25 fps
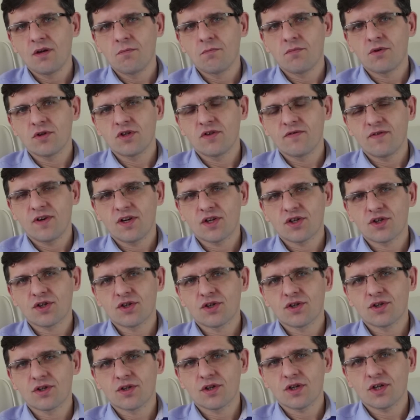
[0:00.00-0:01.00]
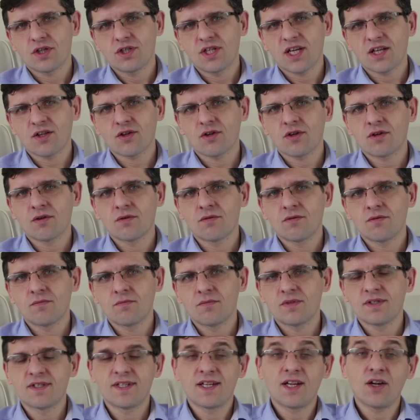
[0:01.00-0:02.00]
ponieważ chciano
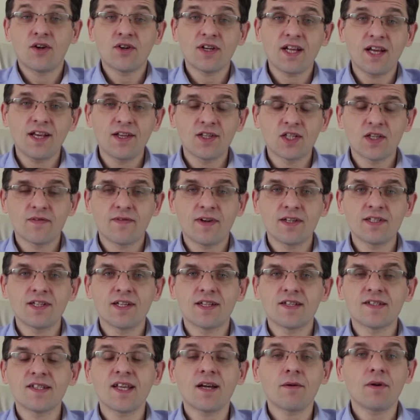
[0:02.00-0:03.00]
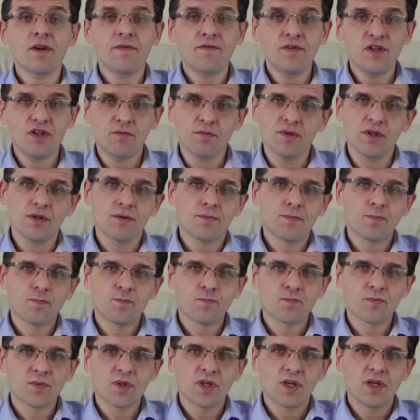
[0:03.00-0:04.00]
zreorganizować całe firmy,
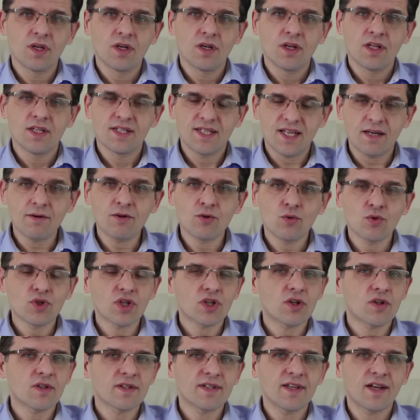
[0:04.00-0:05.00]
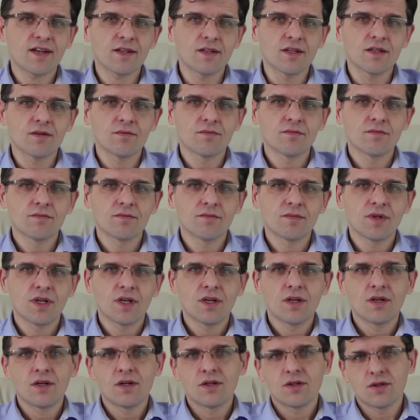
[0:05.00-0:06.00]
całe duże koncerny.
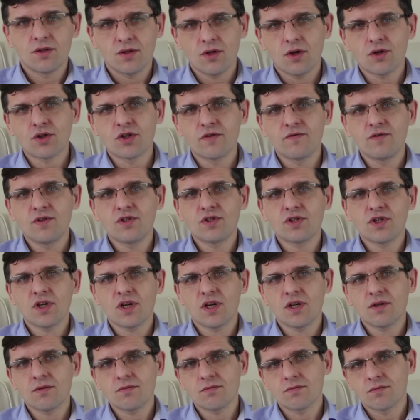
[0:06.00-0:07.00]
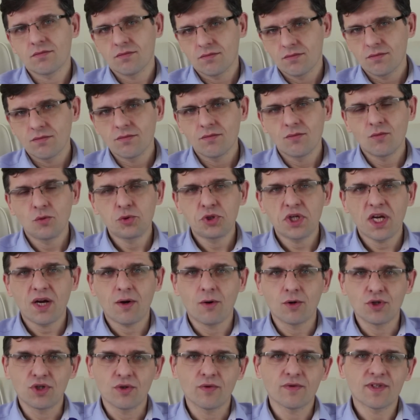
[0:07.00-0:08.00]
To oczywiście
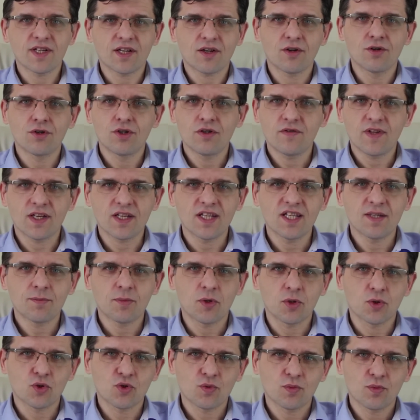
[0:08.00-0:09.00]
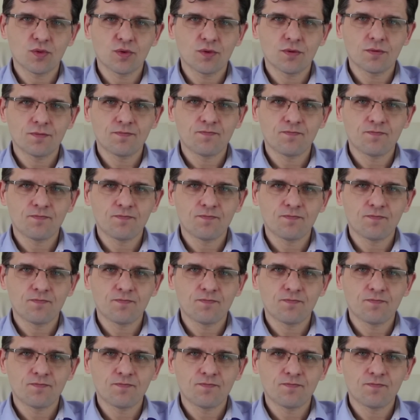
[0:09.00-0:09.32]
musiało się zakończyć w taki sposób.